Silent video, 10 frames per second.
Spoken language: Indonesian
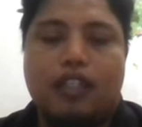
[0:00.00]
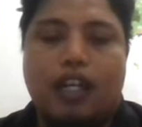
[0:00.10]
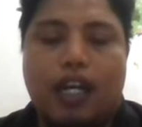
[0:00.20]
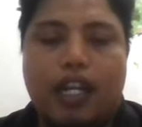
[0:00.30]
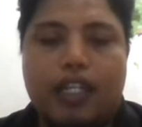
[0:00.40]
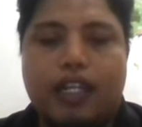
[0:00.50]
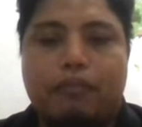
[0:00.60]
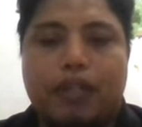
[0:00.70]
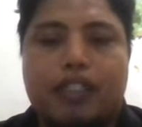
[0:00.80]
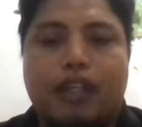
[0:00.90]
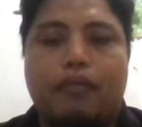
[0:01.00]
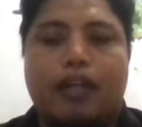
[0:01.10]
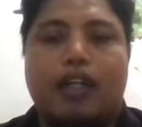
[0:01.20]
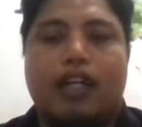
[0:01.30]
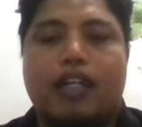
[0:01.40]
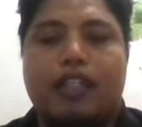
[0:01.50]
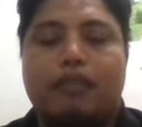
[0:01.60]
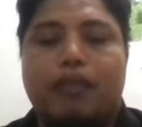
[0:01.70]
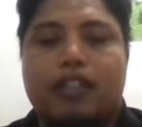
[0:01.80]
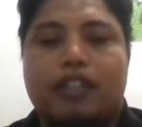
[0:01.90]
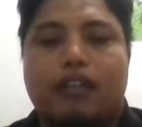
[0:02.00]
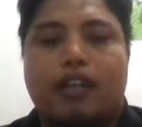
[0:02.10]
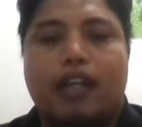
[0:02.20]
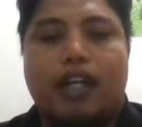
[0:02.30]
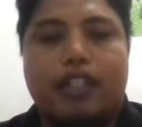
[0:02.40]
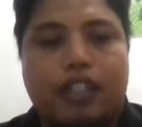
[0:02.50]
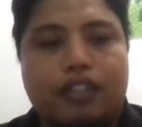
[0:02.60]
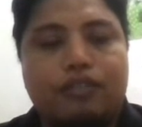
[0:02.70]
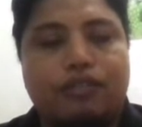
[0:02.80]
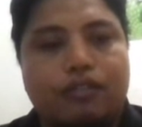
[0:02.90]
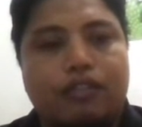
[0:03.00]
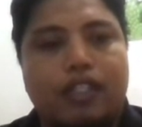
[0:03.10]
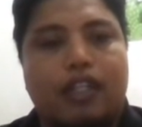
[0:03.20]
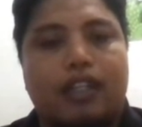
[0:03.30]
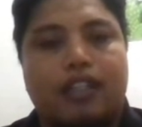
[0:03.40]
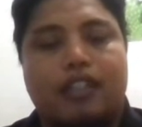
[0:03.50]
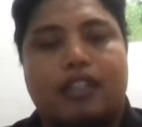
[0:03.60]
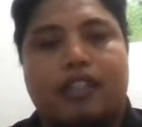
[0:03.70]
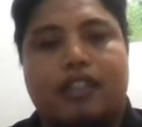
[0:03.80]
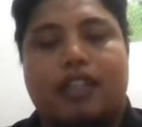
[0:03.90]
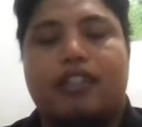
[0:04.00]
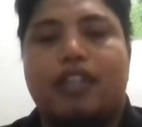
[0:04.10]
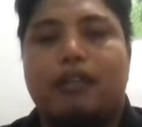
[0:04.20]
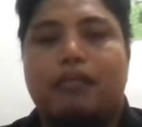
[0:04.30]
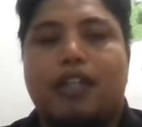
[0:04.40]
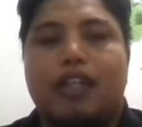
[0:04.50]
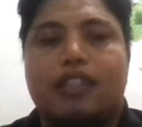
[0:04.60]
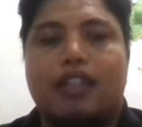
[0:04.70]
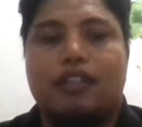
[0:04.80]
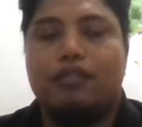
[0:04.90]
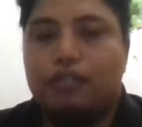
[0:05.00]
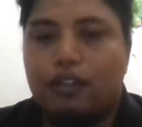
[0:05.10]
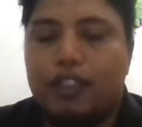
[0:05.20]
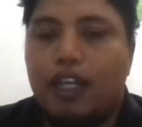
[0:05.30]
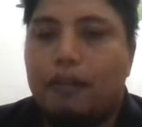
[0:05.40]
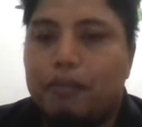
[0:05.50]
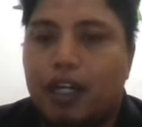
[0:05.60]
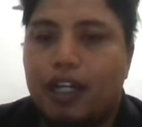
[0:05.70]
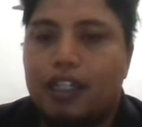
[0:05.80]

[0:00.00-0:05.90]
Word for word: hal yang pertama akan dibaca orang adalah judulnya. Saya sering berkata, judulnya apa?